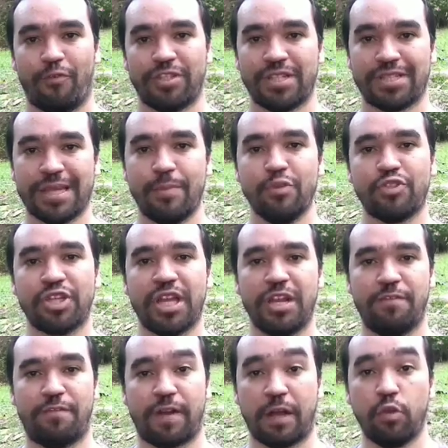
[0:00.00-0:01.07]
Você sabe o
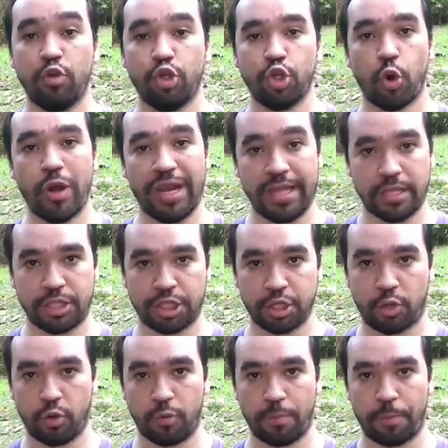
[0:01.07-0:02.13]
significado de
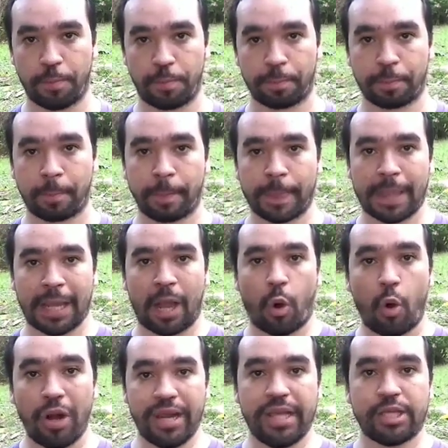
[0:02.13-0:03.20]
holístico?
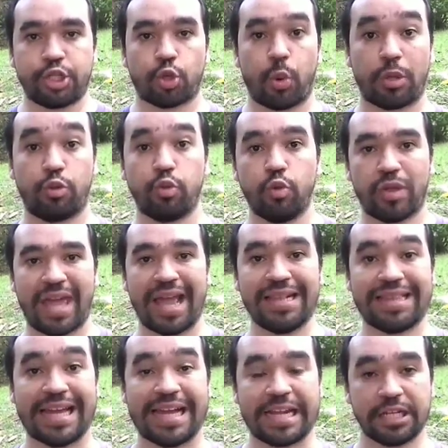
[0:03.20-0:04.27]
Holístico é tudo que é
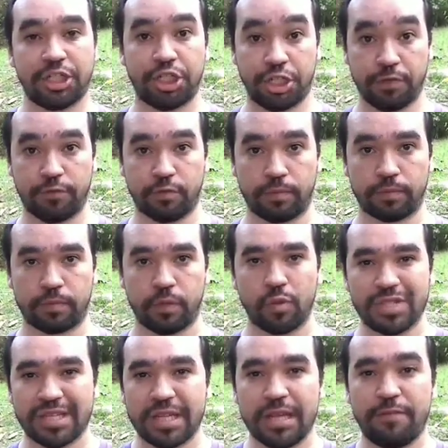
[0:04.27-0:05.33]
integrativo.
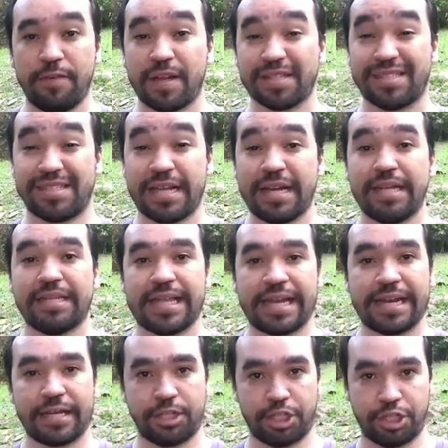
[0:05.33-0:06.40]
O que significa ser
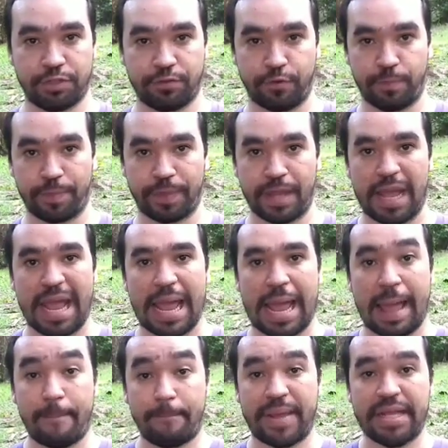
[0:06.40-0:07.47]
integrativo?
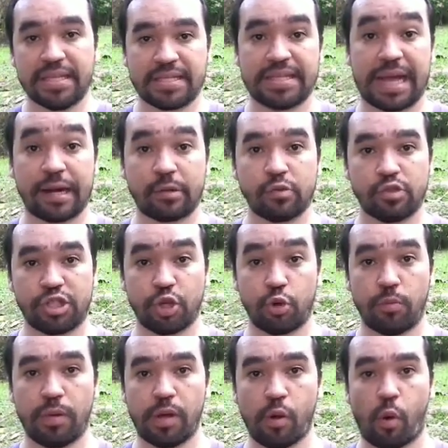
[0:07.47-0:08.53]
É pensar no ser
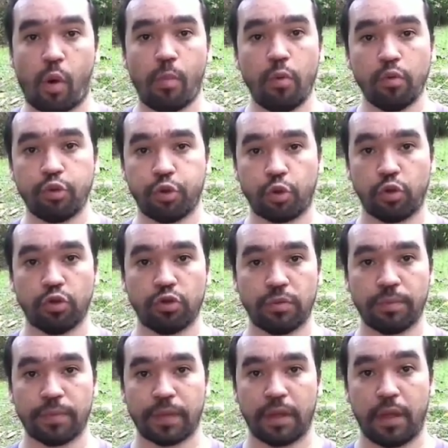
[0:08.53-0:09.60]
humano como um
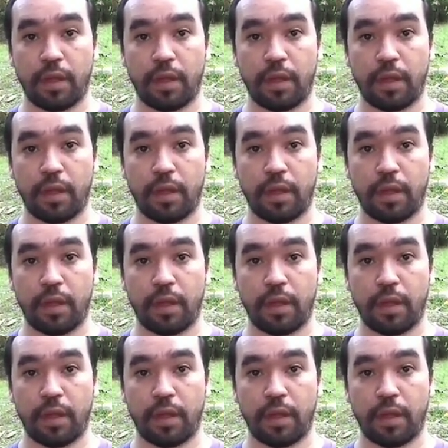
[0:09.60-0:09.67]
todo.